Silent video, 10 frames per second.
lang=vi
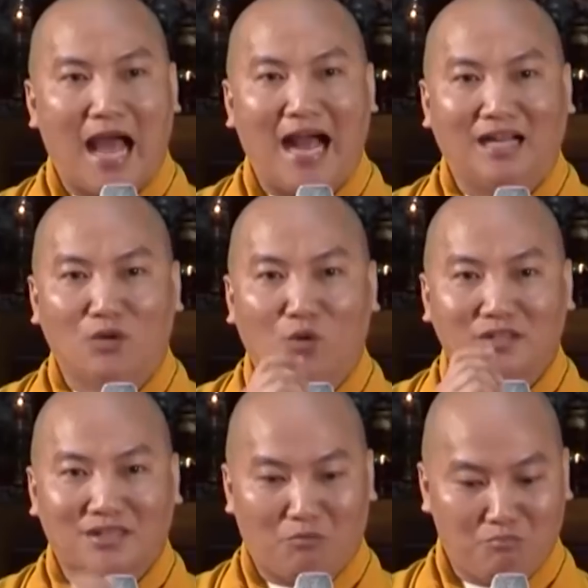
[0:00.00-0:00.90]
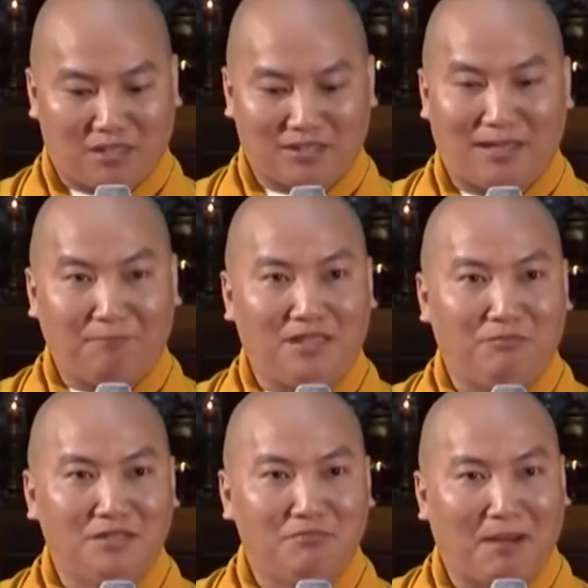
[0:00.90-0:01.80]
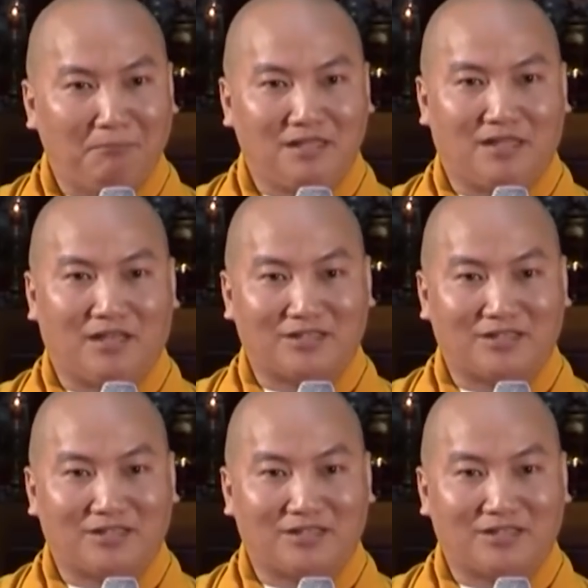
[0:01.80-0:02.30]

ăn đuông sống mà nó chấm trong nước mắm như vậy,